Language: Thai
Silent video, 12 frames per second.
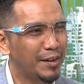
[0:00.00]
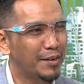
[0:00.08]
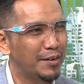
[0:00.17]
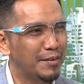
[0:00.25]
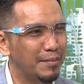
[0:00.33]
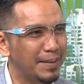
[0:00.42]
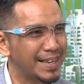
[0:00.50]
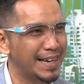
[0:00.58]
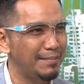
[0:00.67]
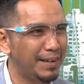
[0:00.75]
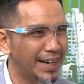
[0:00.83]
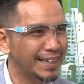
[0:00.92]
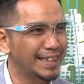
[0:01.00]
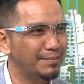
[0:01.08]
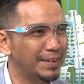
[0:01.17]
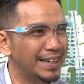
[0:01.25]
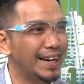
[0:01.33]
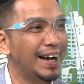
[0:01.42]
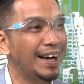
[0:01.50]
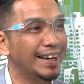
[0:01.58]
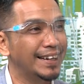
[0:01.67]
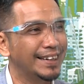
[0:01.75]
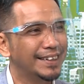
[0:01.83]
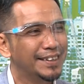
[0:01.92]
เขาก็คงไม่สามารถที่จะเปิดได้
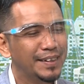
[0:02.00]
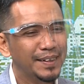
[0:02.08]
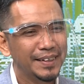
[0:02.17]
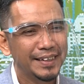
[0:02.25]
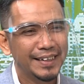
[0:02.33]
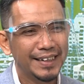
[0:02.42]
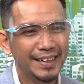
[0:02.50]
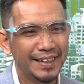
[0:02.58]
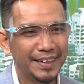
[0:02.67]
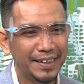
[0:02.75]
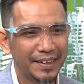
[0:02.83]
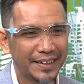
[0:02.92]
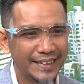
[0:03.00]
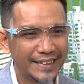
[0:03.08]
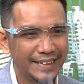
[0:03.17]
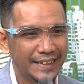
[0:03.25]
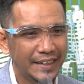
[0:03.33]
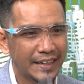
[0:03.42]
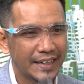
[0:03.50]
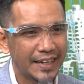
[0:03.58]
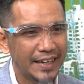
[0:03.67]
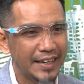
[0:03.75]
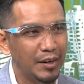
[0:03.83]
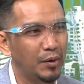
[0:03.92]
นะหรือใน
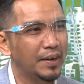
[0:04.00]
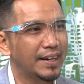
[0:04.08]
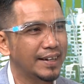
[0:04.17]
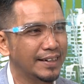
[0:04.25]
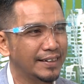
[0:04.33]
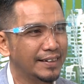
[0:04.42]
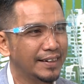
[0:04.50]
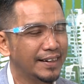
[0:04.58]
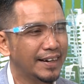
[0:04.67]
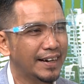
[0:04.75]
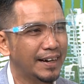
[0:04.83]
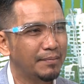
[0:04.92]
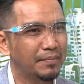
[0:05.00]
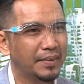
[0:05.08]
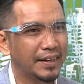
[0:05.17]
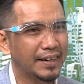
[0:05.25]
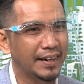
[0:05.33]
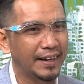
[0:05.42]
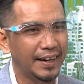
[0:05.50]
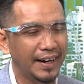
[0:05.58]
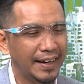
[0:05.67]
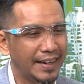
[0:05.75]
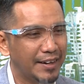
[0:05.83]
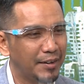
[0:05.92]
อินโดเนี่ยนะครับ
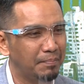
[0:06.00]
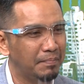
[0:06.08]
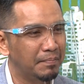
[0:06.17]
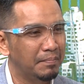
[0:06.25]
อันนี้ก็